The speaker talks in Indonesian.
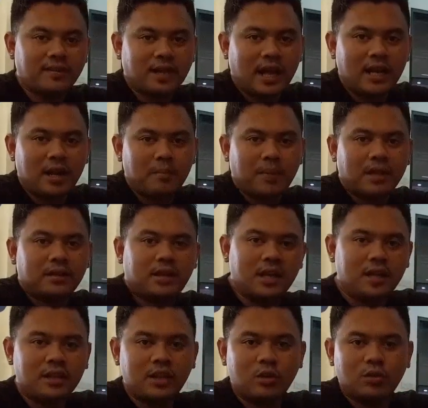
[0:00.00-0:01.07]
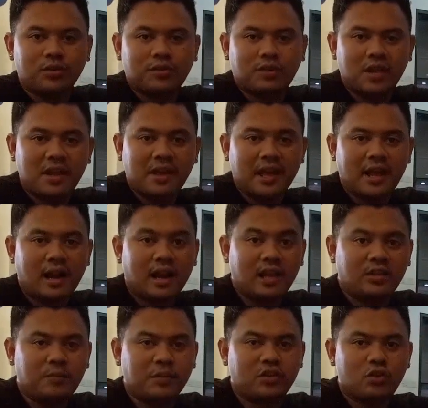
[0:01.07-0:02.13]
guys, kalian pantengin terus IG
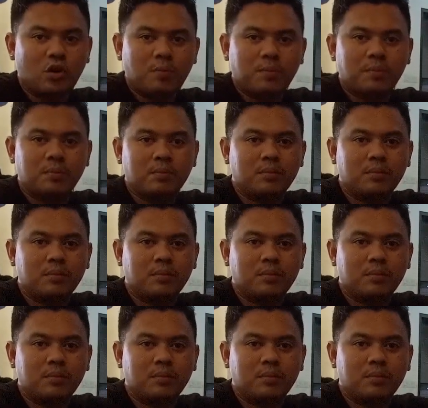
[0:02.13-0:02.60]
Race Speed Shop.